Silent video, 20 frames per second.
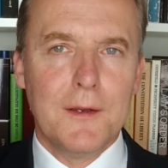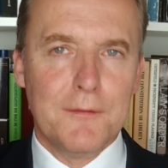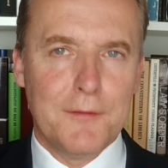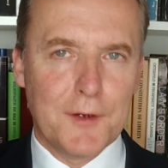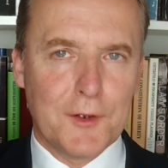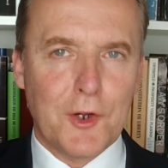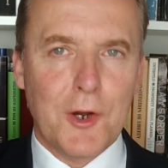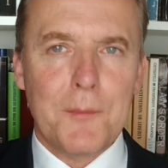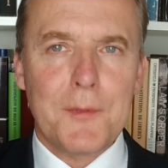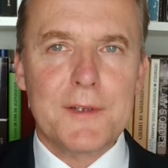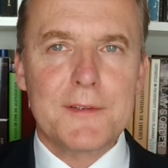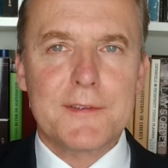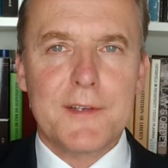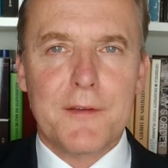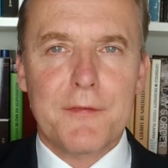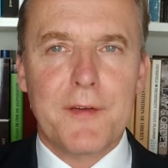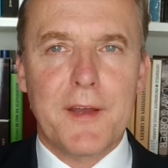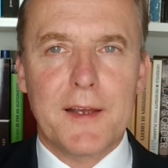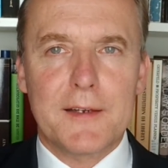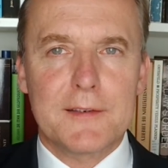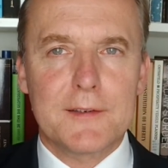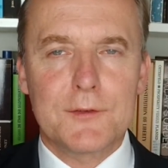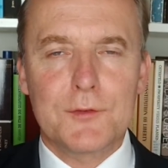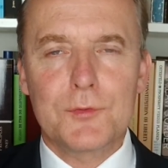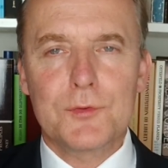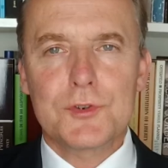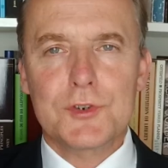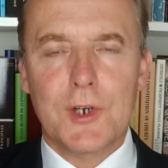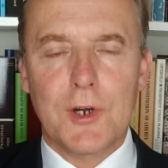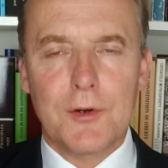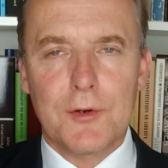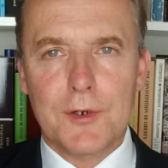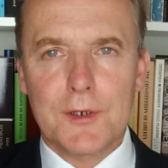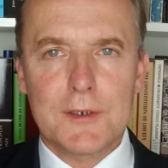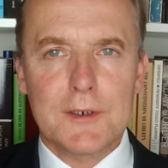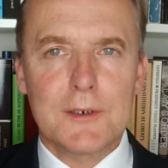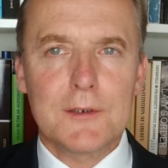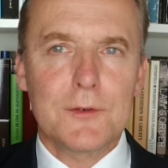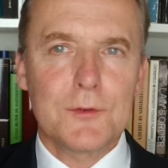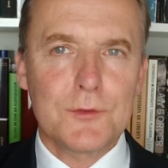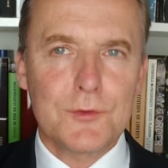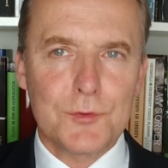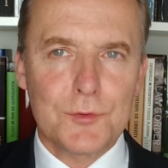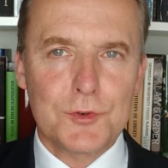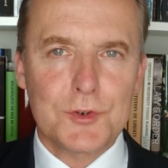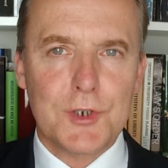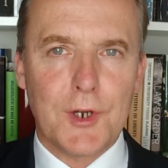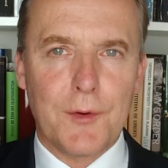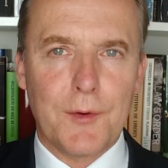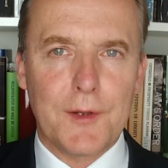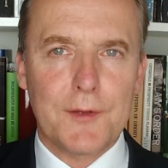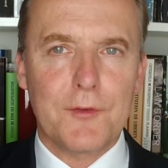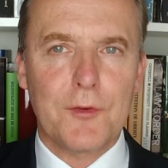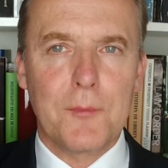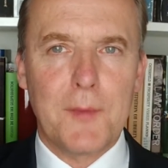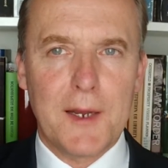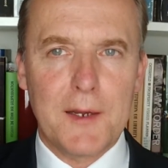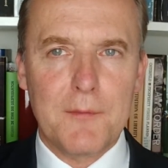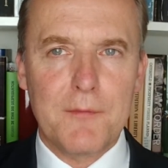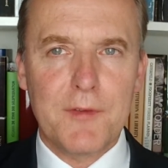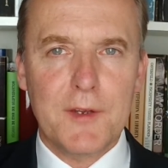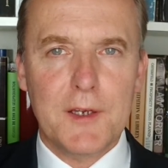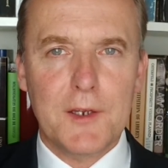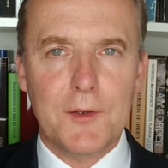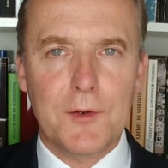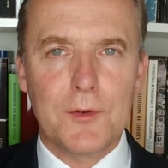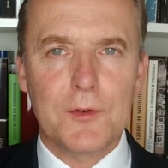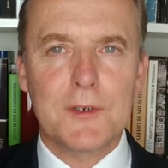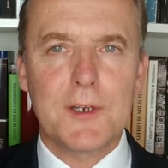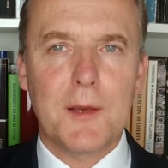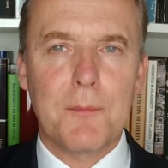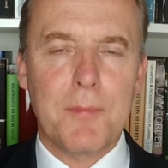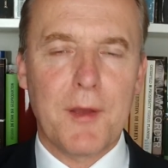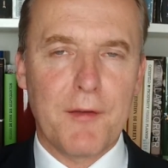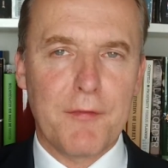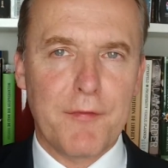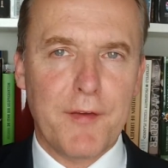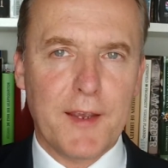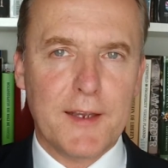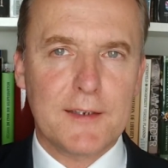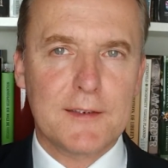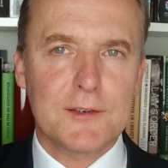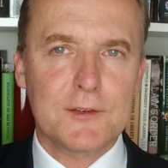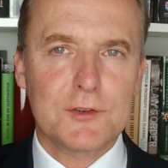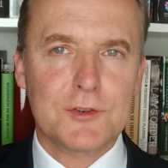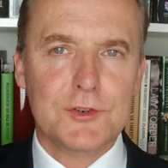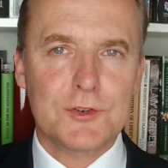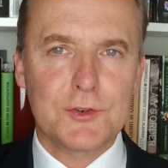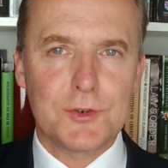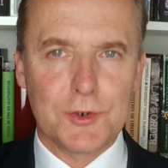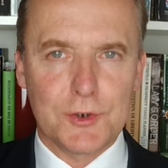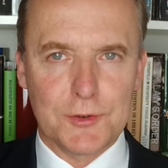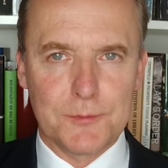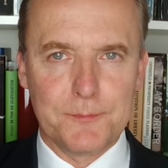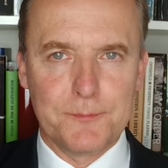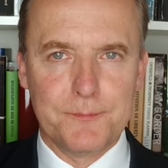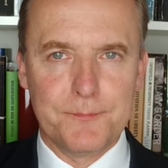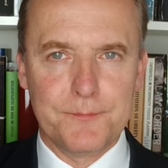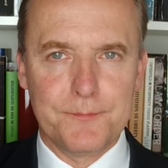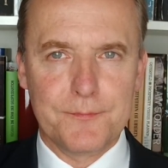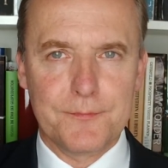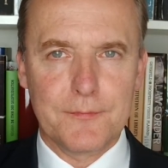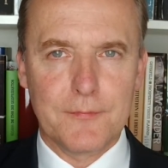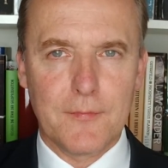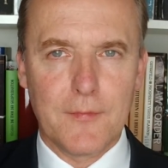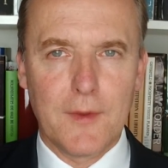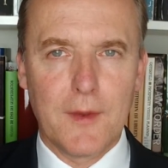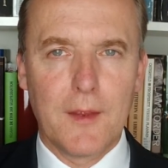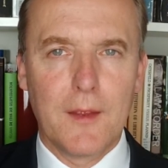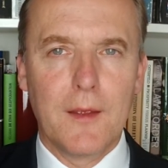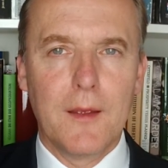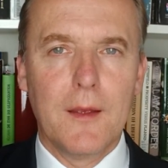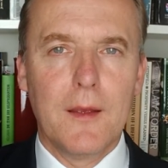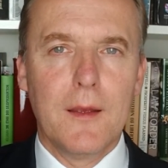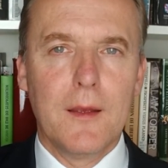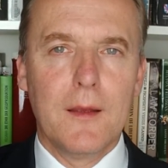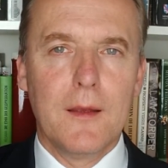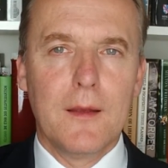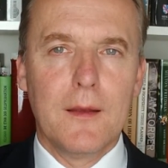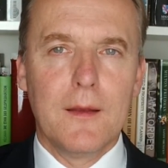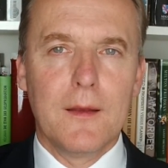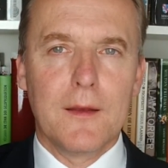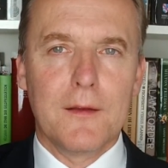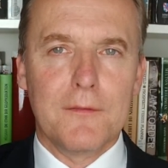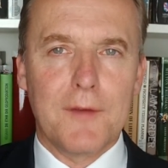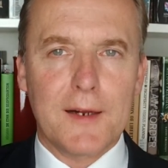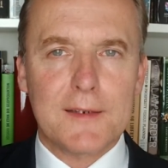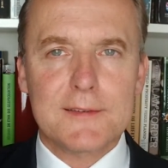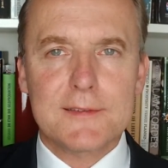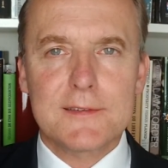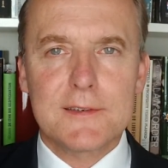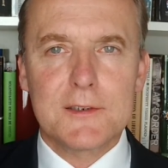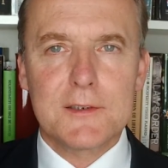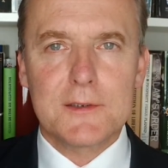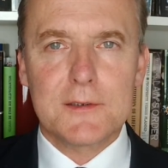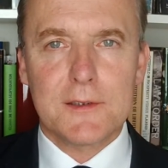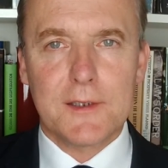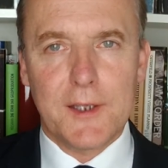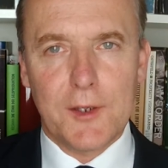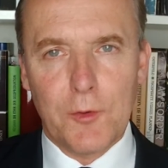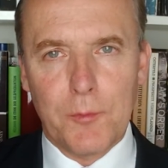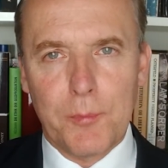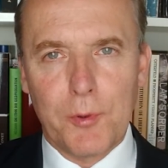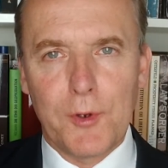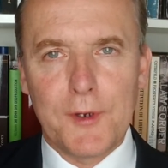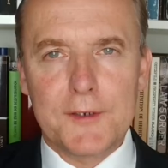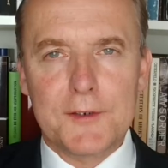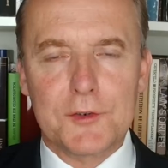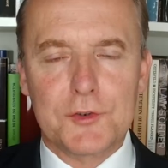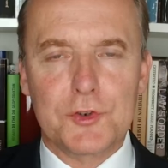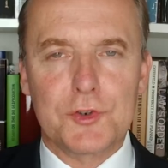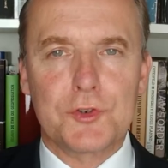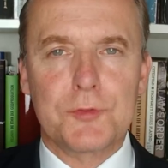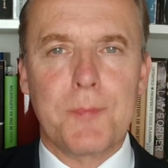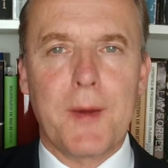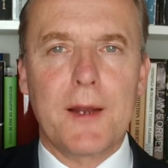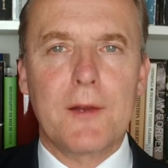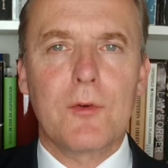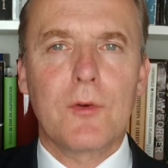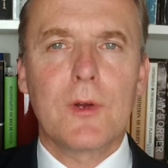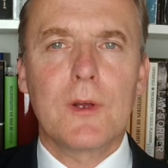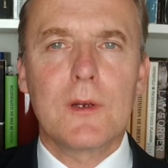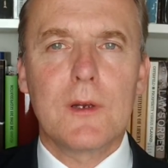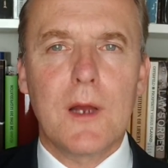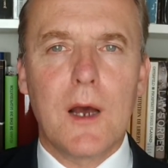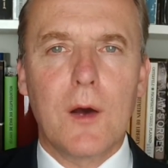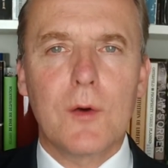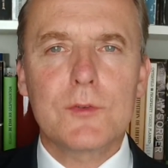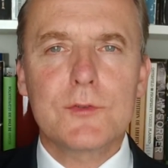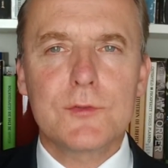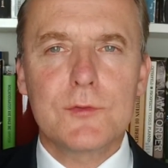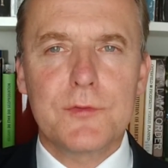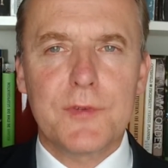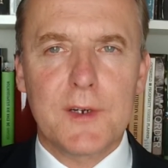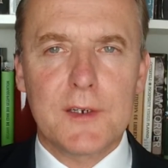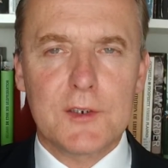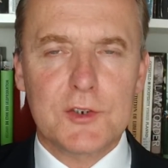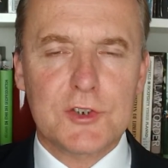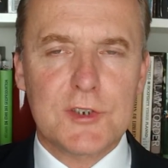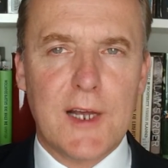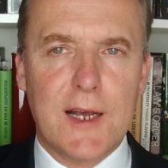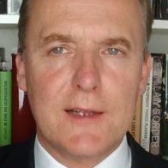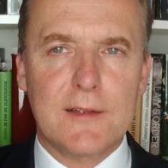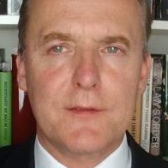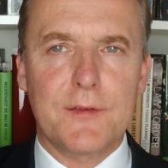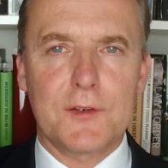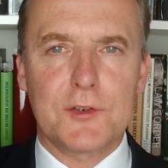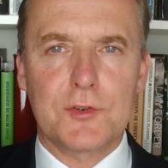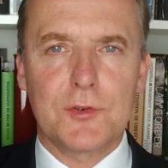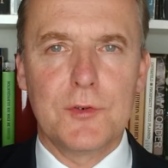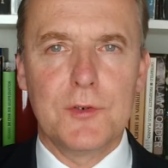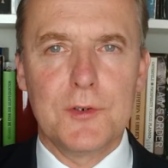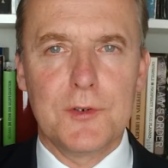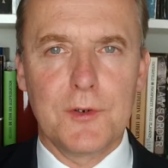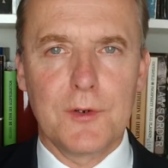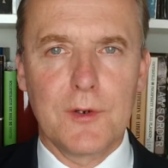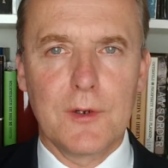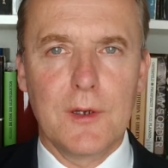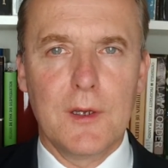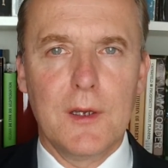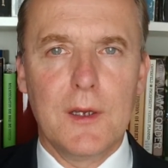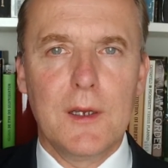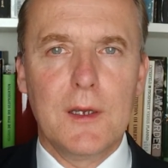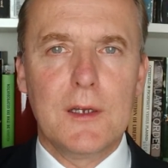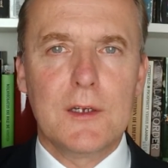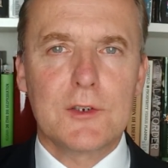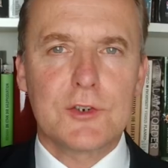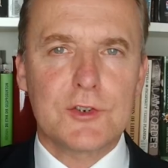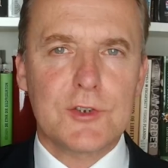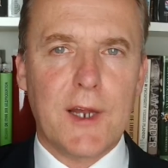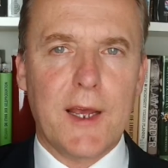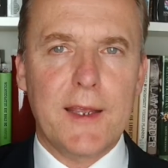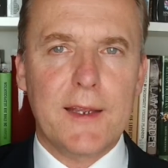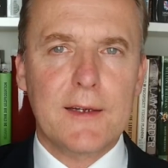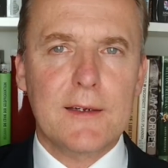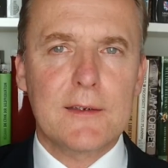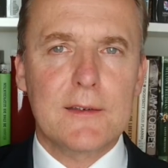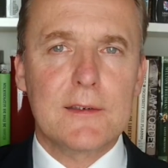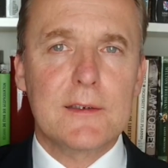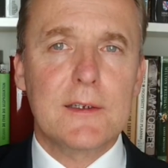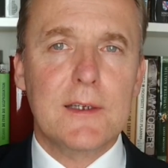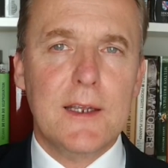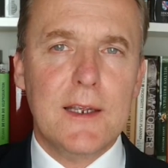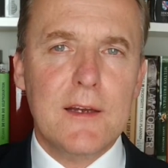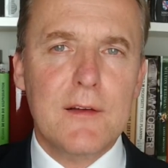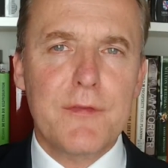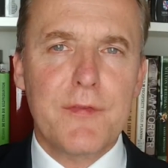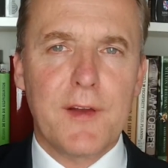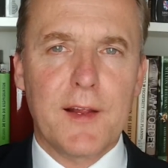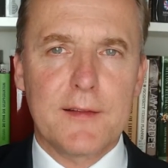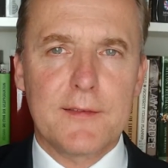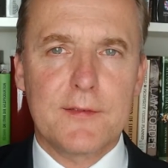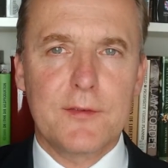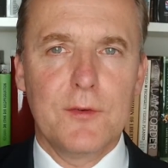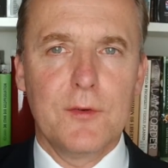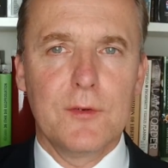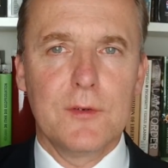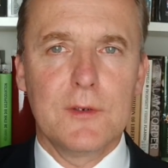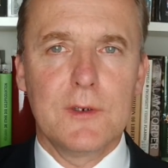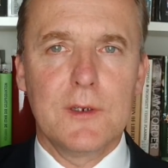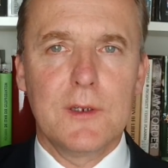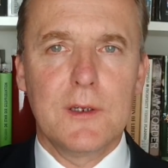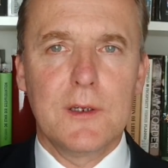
Willkommen sehr verehrte Zuschauerinnen und Zuschauer zu meinem Video Der perfekte Sturm. Wachsende geopolitische Spannungen, ausufernde Staatsverschuldung, steigende Inflation,